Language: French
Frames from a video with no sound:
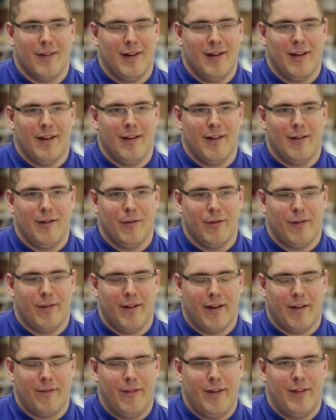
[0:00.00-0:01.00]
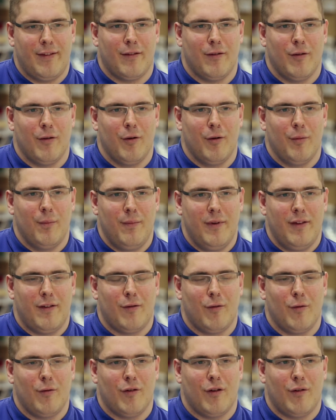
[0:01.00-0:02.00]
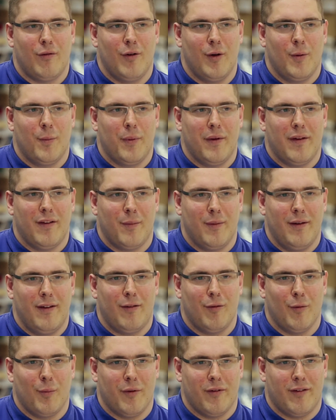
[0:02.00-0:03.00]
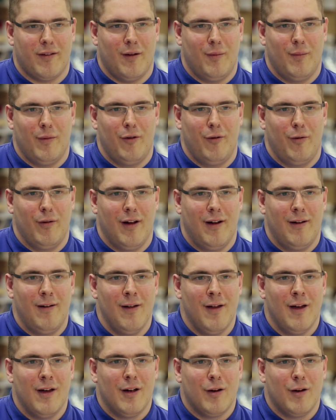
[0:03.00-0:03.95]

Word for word: le service euh, mis sous enveloppe expédition postale manuelle